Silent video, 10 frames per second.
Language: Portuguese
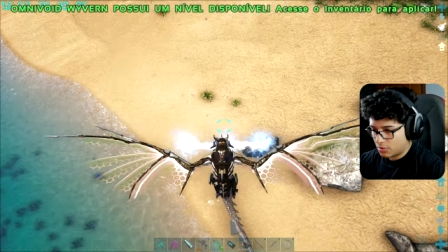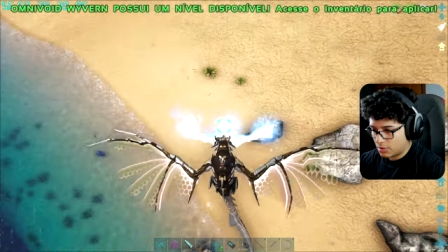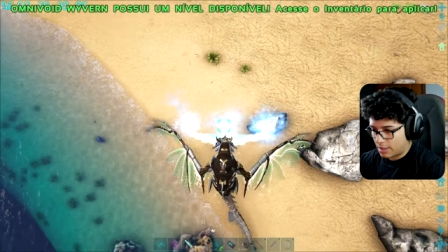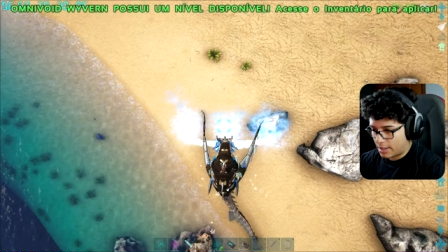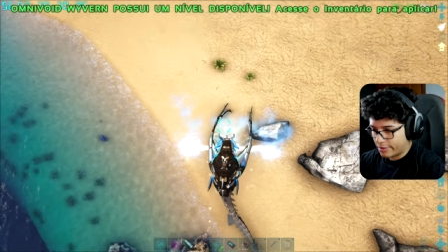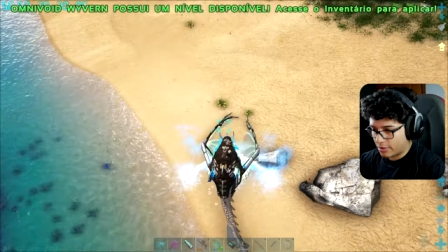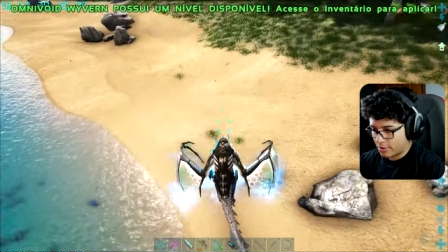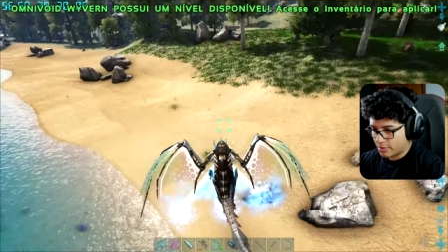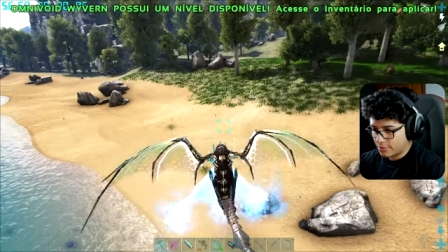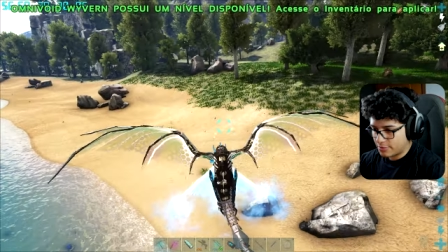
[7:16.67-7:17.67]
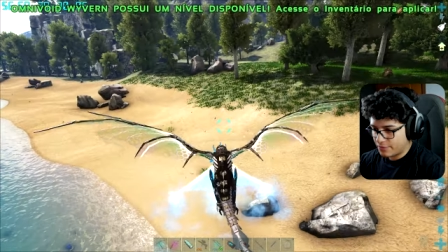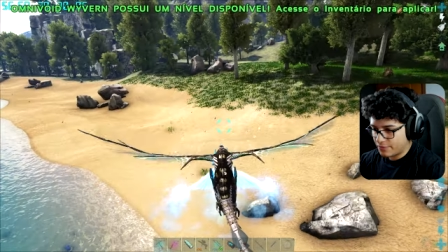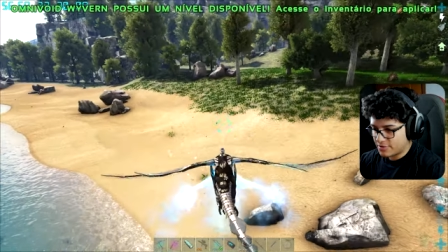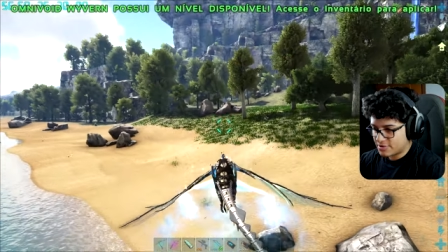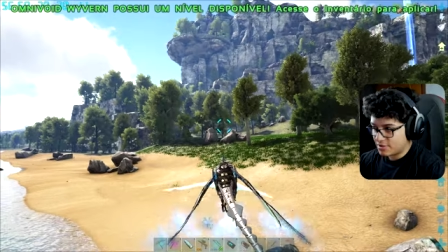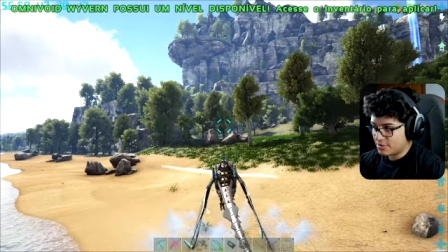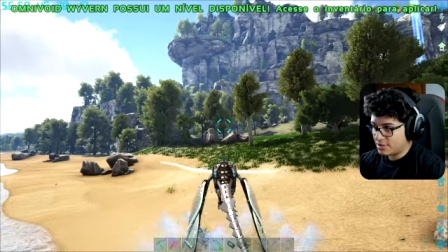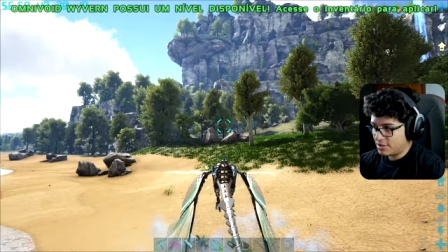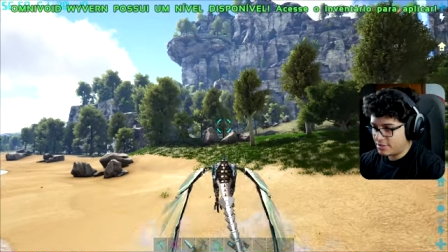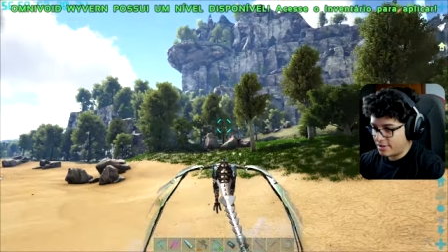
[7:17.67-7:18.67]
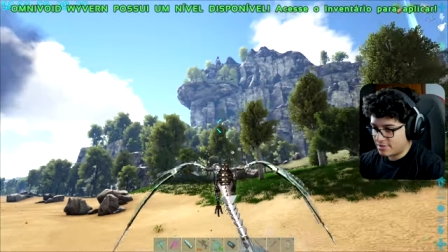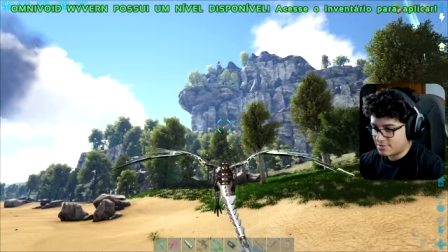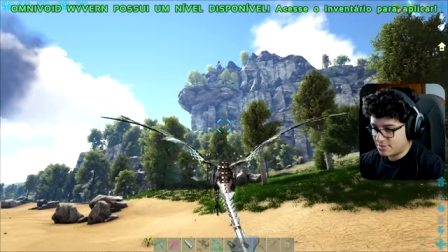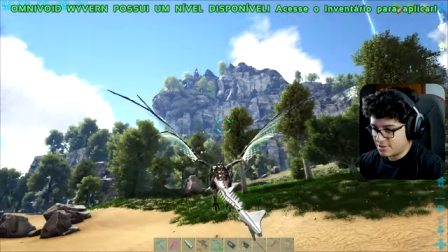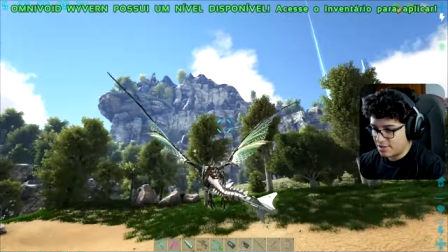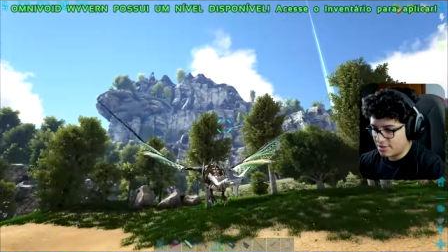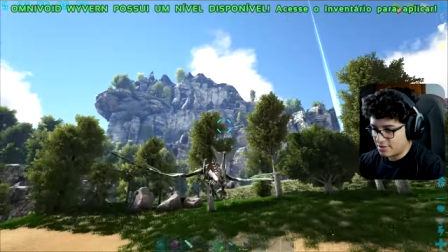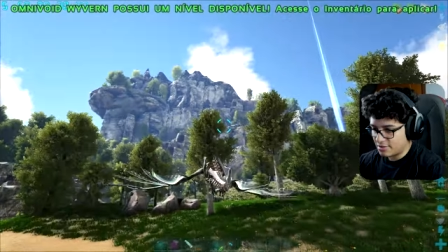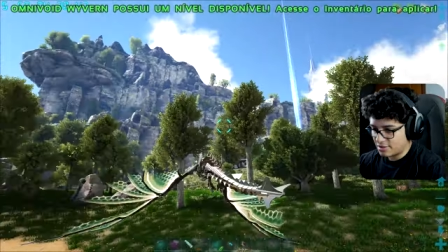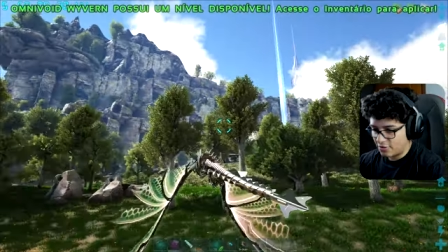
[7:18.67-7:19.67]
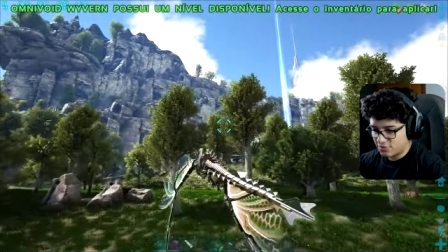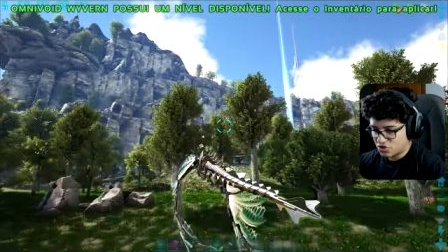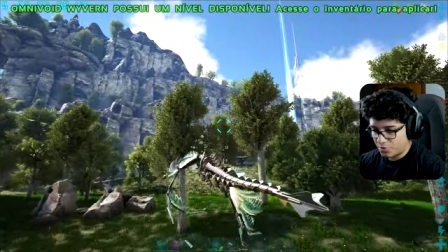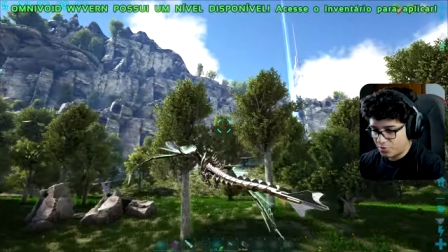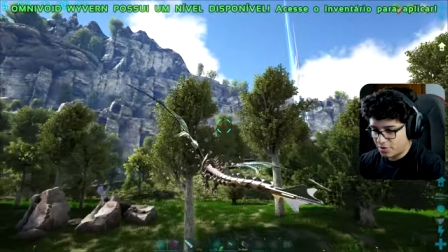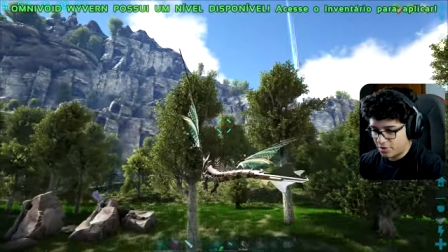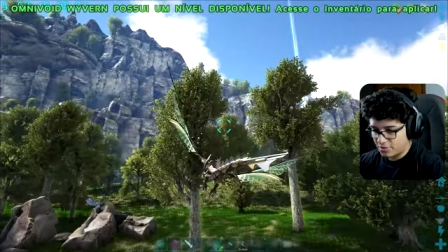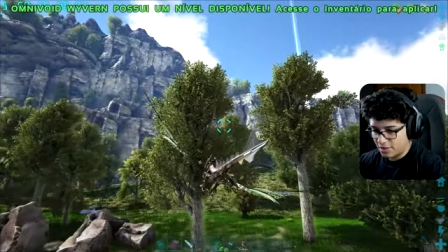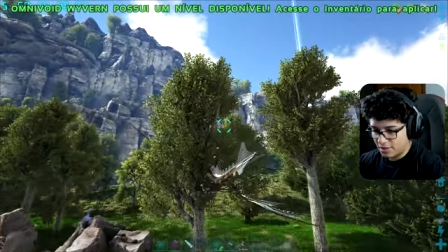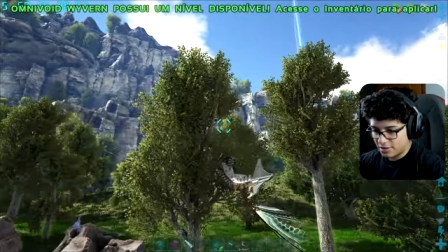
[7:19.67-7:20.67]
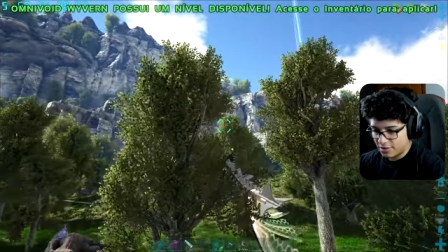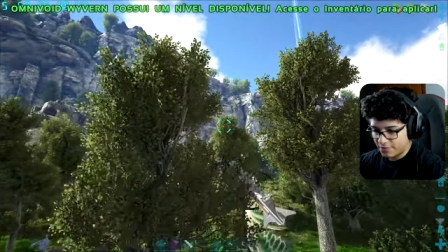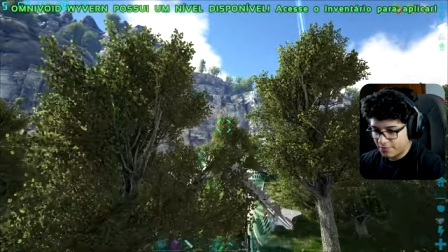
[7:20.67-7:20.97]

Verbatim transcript: Aí, ó. Sabia? Ele tem essa habilidade aqui. Eu tava só procurando ela, galera.